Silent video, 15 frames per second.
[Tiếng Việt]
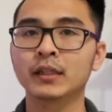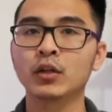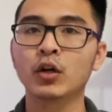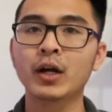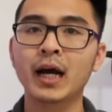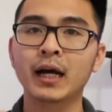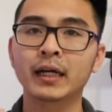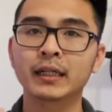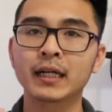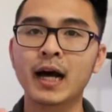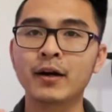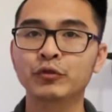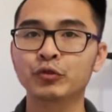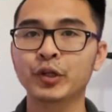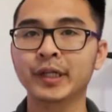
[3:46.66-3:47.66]
nó đang
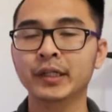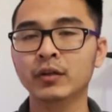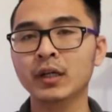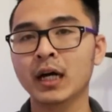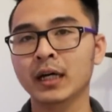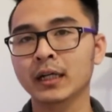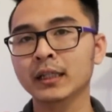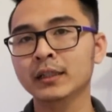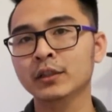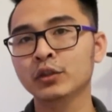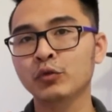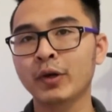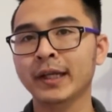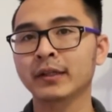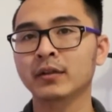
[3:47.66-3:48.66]
downtrend, nó đang cái
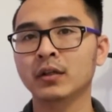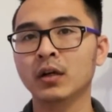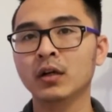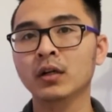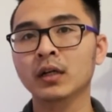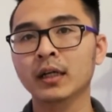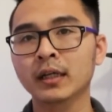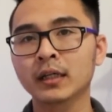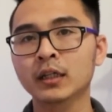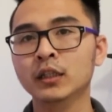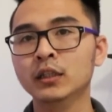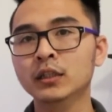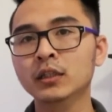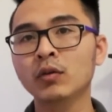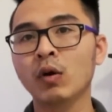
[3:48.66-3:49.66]
trend của nó, cái cái
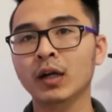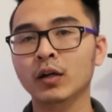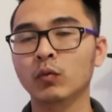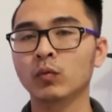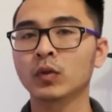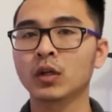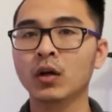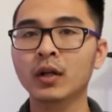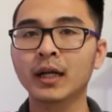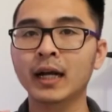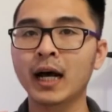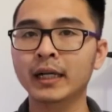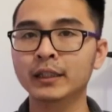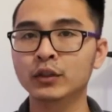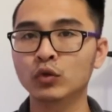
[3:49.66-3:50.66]
hướng hoạt động của nó là
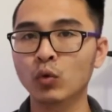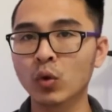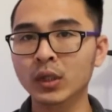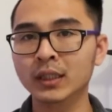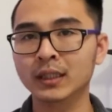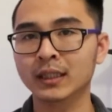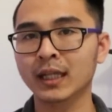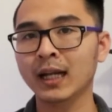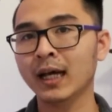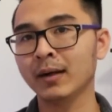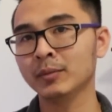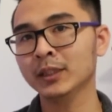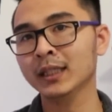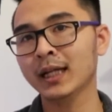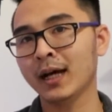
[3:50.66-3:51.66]
đang đi xuống, thì người ta làm
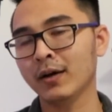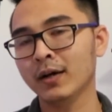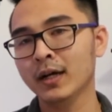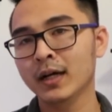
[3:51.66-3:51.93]
như thế nào?